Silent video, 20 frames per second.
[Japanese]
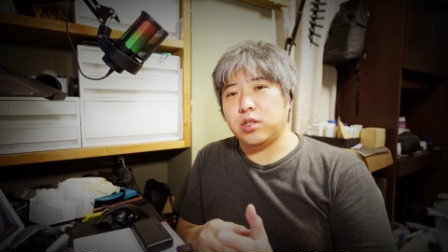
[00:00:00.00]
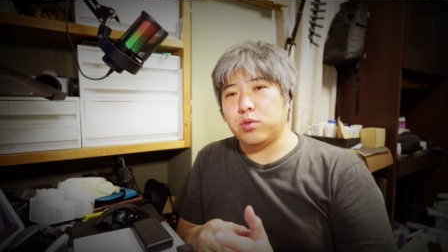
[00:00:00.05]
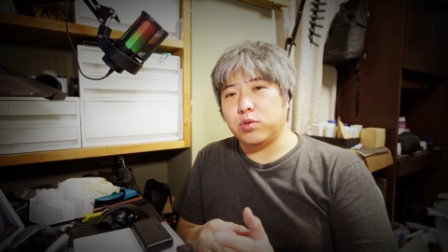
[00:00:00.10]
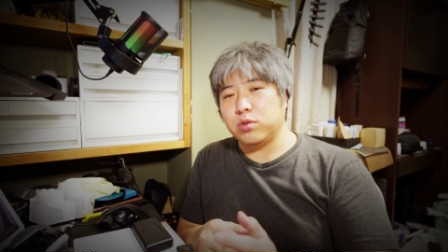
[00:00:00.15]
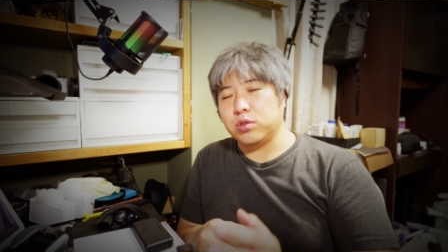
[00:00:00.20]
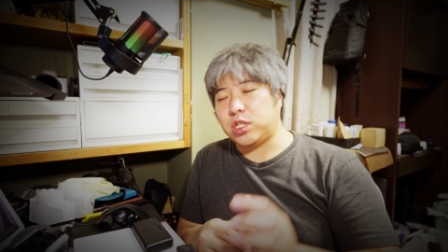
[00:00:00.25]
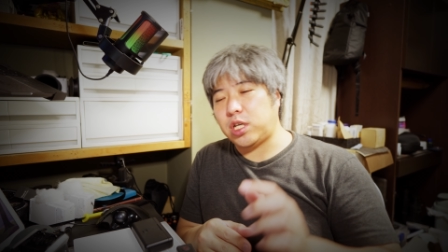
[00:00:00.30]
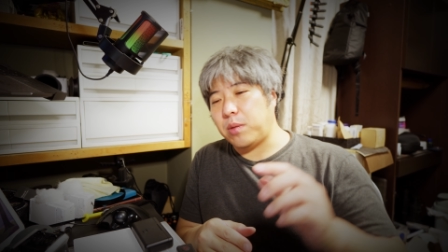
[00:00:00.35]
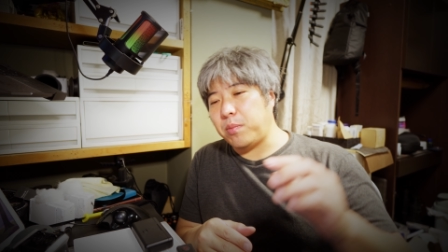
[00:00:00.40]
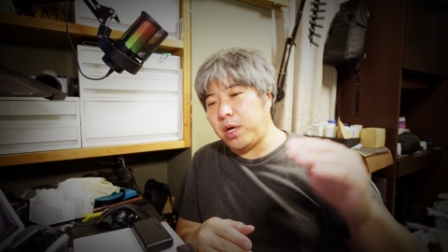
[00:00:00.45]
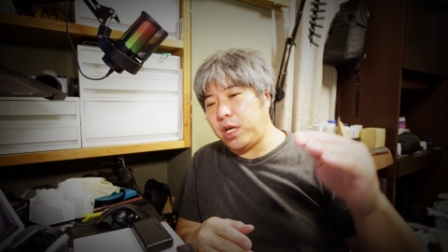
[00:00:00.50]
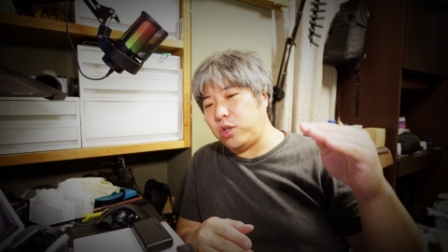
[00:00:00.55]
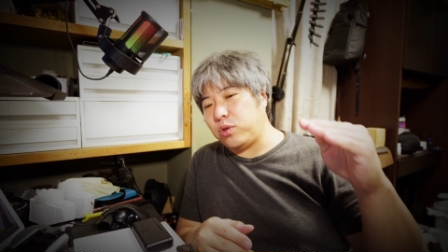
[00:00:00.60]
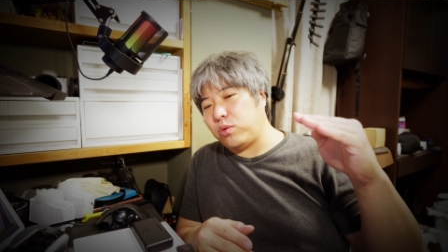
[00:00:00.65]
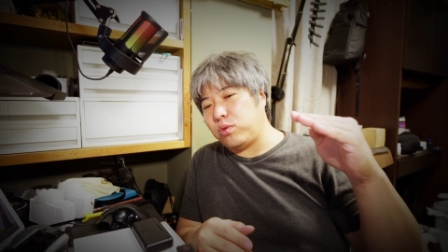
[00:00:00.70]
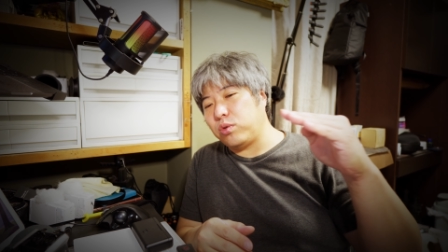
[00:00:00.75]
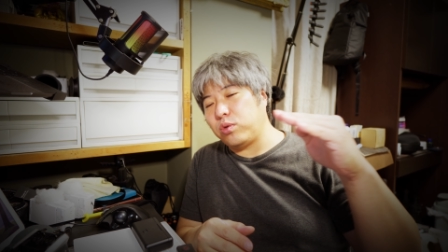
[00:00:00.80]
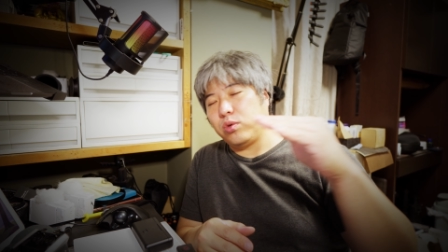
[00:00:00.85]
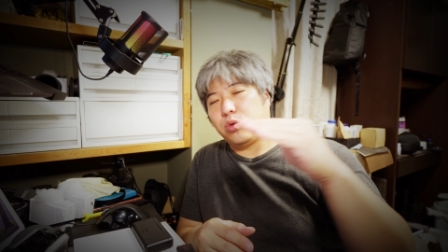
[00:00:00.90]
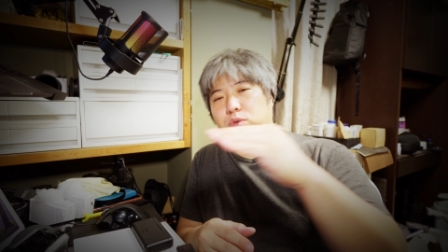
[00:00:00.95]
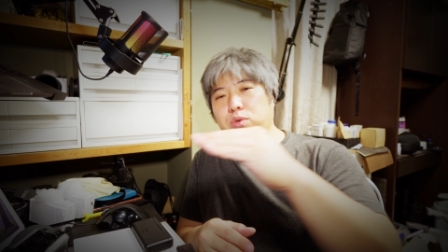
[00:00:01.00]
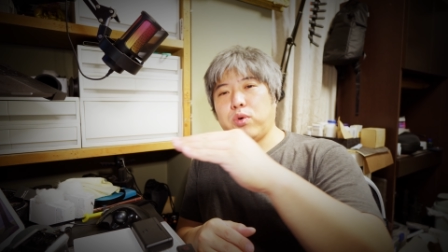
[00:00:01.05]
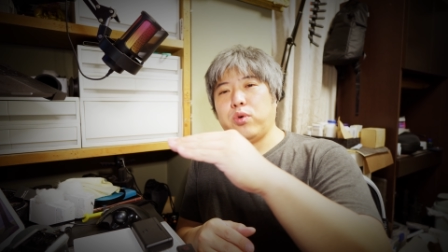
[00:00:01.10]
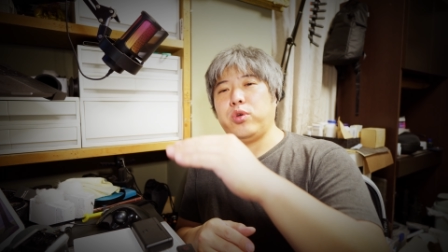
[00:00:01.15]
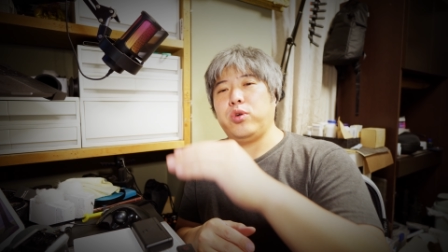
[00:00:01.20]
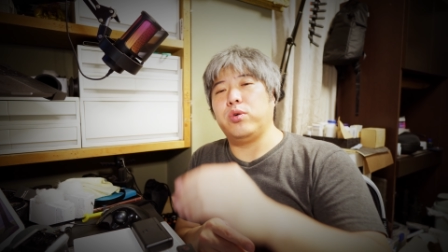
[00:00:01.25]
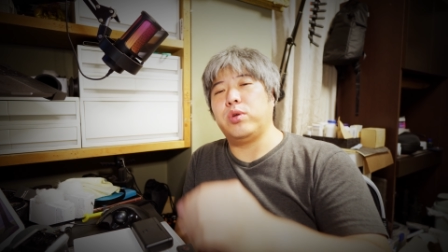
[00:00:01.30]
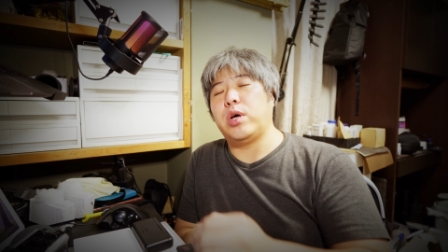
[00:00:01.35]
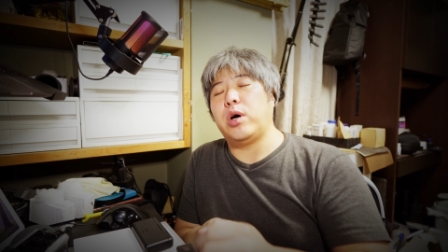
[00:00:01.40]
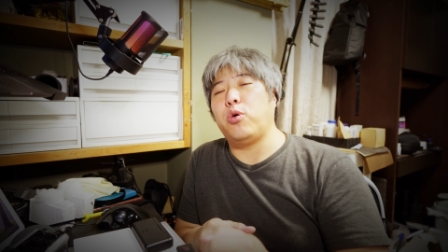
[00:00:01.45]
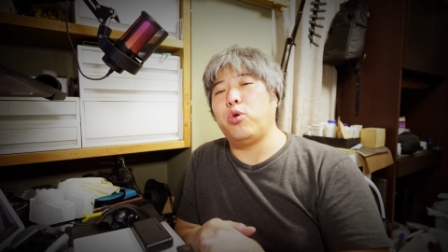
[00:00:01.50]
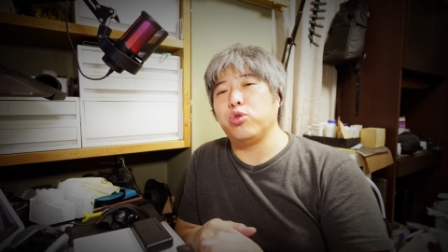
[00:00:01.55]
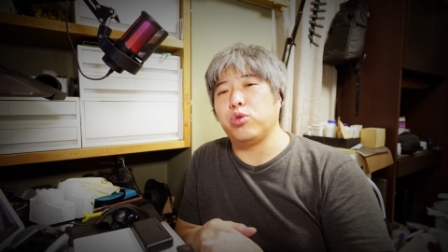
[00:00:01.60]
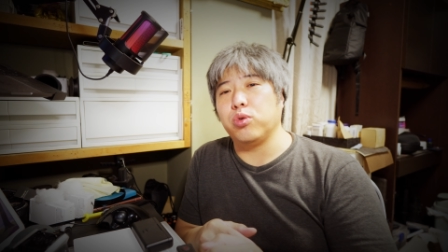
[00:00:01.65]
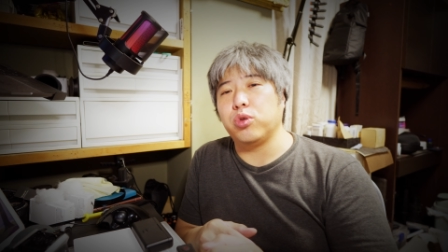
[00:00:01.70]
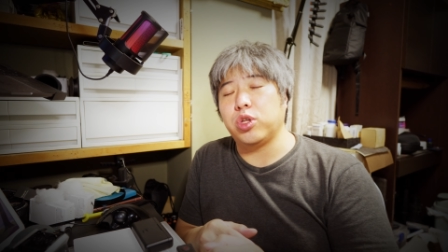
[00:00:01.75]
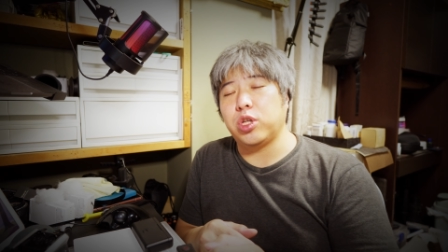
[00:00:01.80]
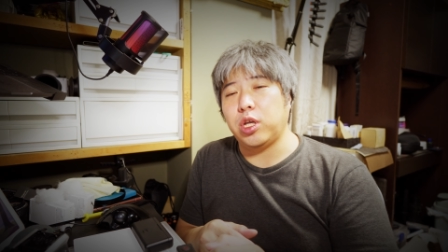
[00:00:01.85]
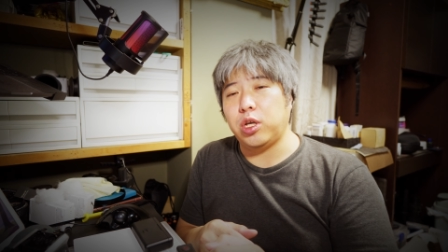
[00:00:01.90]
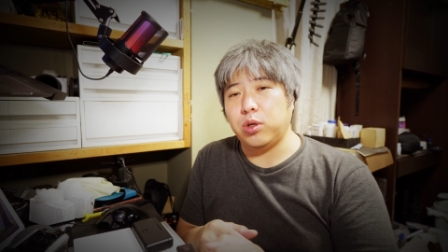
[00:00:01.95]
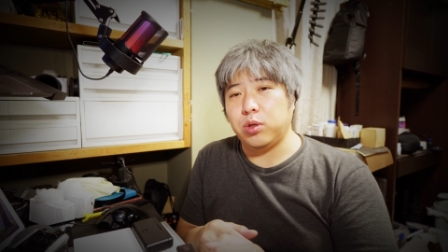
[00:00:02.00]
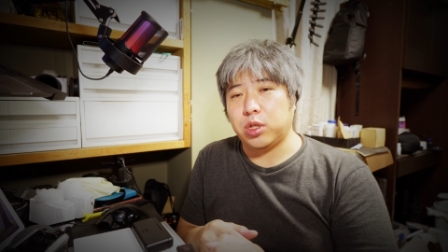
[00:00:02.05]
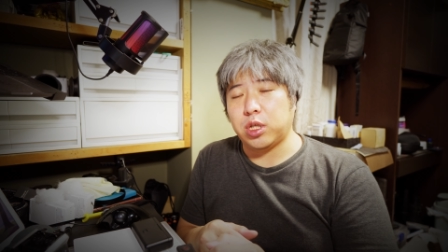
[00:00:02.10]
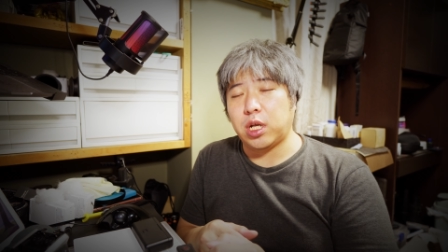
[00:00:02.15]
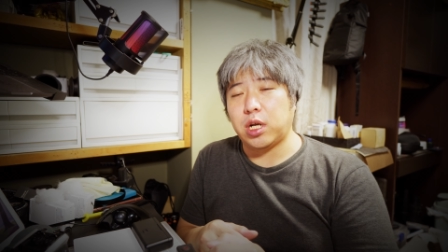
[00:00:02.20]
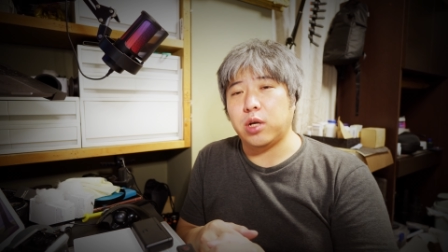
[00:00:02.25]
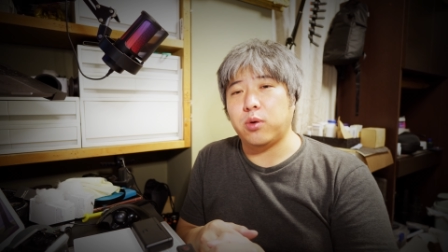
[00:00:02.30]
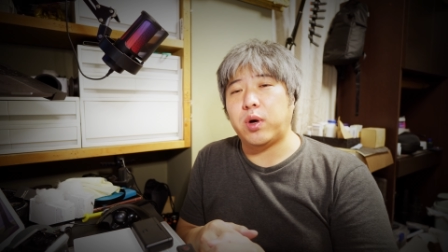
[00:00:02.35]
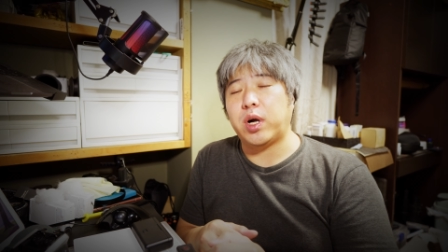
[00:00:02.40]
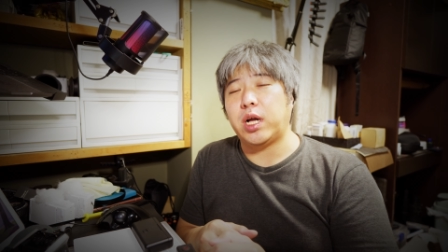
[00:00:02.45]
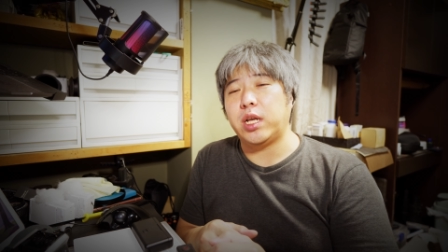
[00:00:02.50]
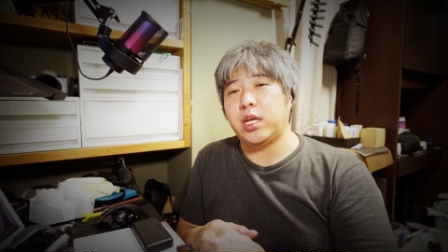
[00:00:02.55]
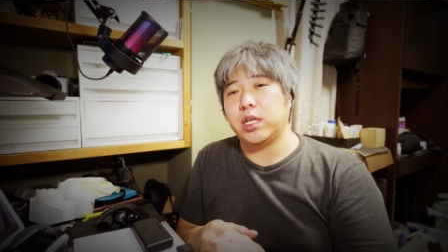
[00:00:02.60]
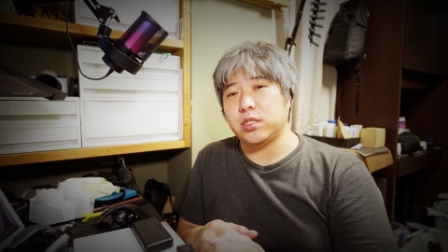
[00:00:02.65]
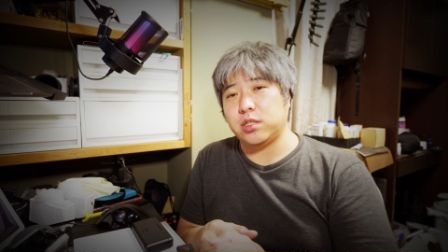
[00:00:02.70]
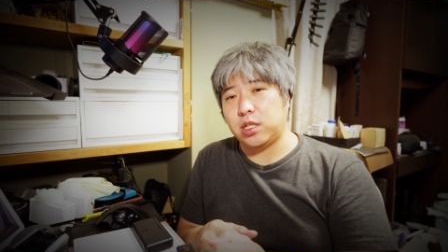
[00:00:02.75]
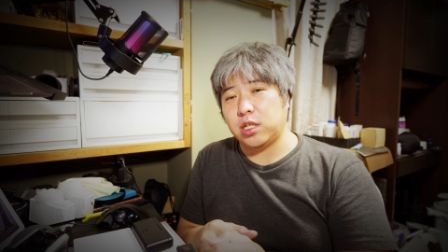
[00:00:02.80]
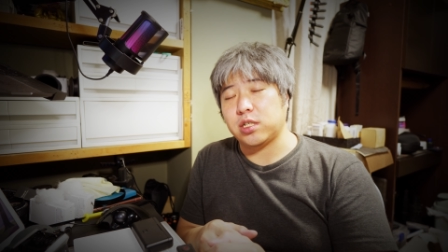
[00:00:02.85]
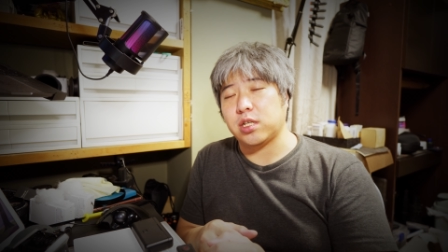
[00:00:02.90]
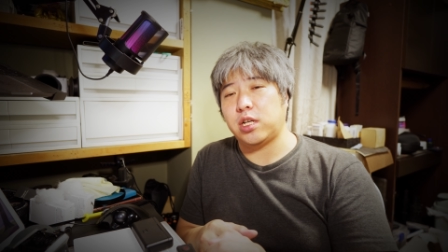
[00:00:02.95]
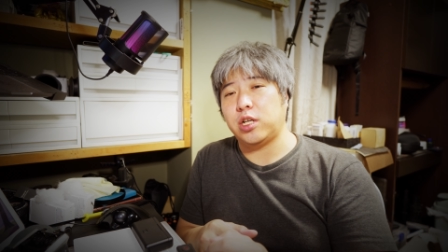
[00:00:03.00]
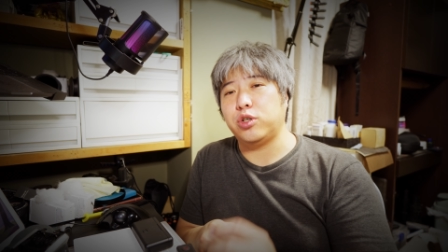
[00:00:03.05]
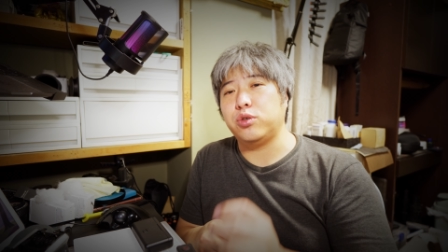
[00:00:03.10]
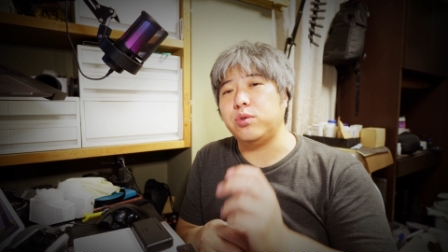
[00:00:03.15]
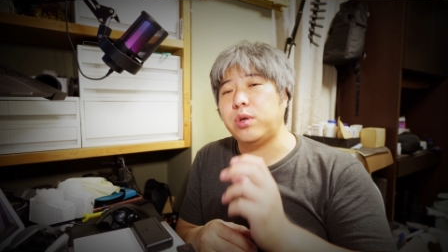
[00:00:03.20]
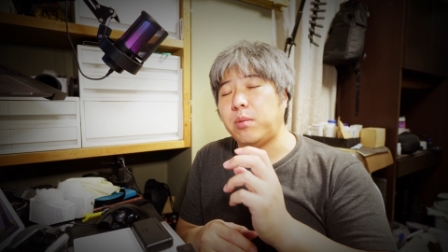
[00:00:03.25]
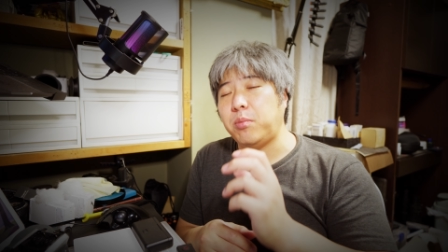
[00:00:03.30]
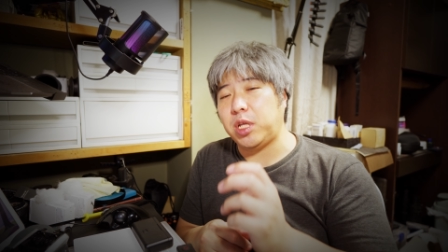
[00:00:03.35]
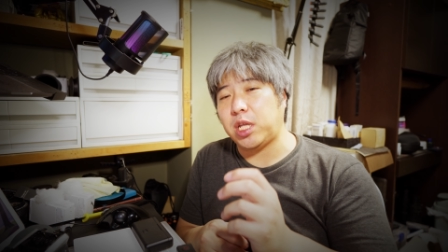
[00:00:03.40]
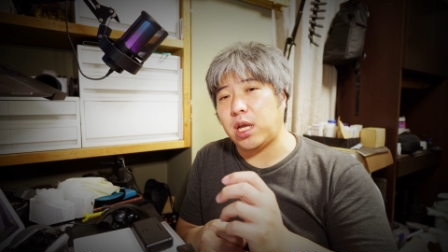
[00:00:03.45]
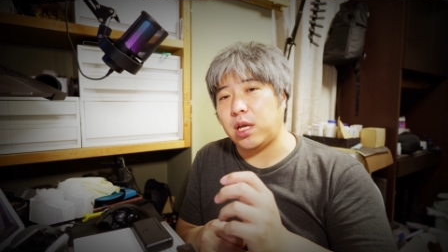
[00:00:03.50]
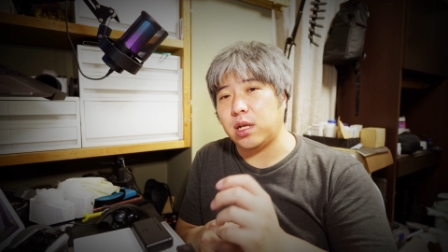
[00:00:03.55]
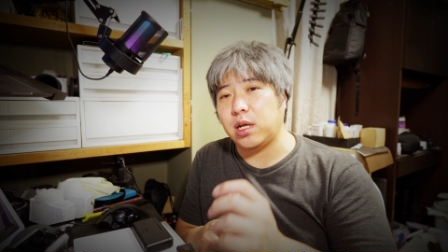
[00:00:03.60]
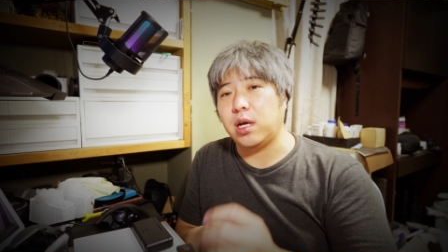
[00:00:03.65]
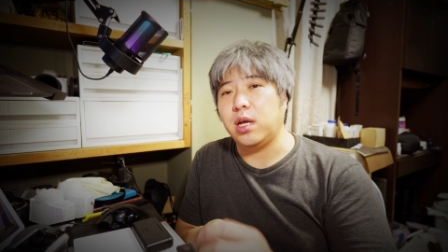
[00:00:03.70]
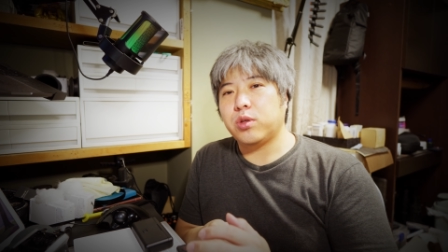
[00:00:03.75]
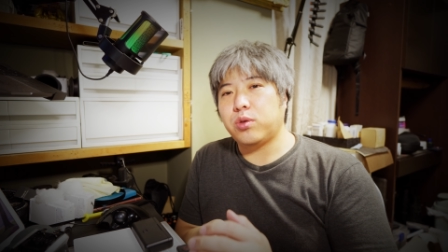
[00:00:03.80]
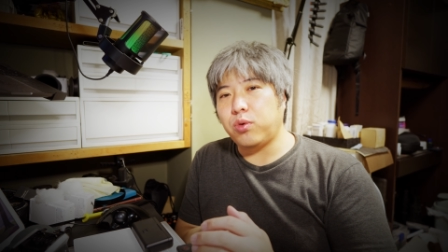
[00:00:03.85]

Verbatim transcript: この狭いところを通るような音って言ったら分かりやすいですかね、笛みたいな。